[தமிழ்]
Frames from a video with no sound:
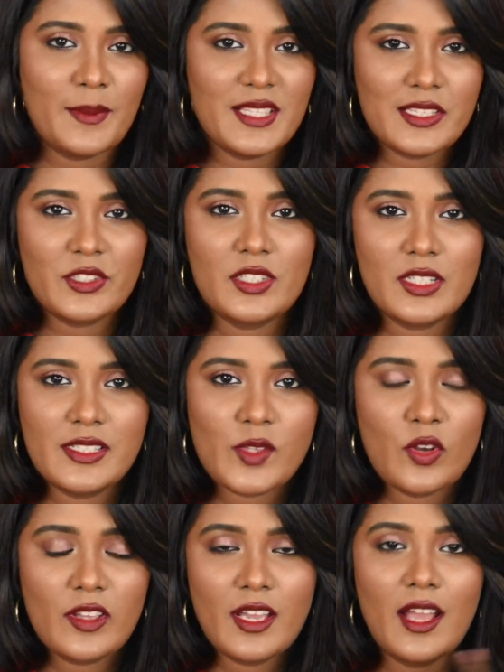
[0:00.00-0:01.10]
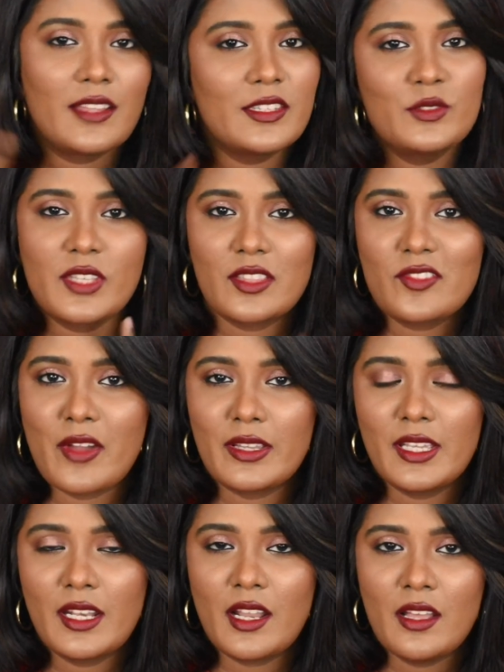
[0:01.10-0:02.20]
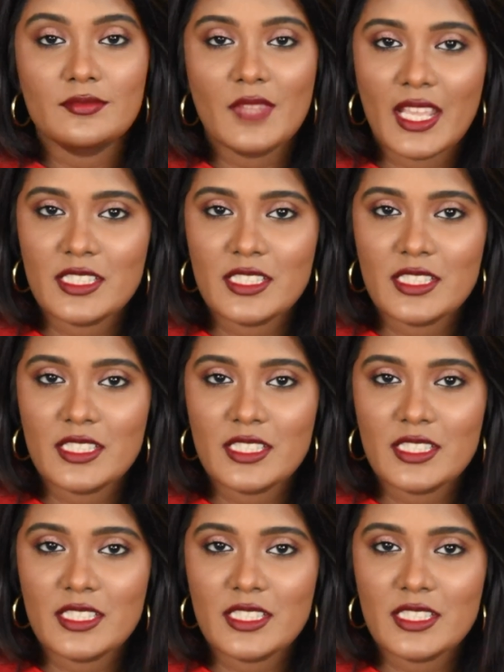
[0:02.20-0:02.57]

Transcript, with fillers: கமெண்ட் செக்ஷனில் சொல்லுங்கள் அதையும் சேர்த்து வாங்கிடலாம்